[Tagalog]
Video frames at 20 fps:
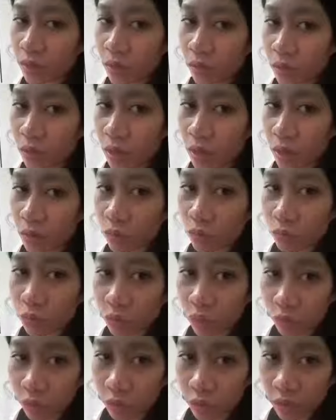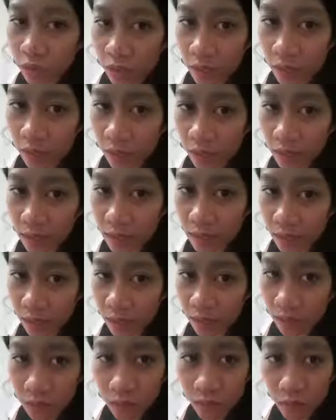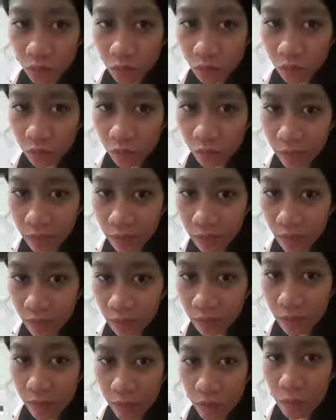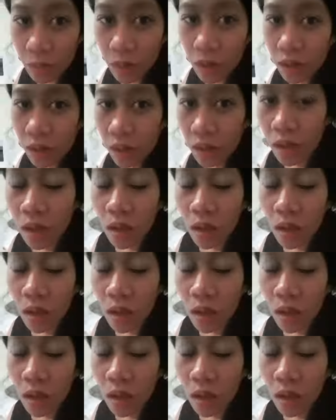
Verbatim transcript: na wala akong motor dala kasi kinoconfiscate nila yung mga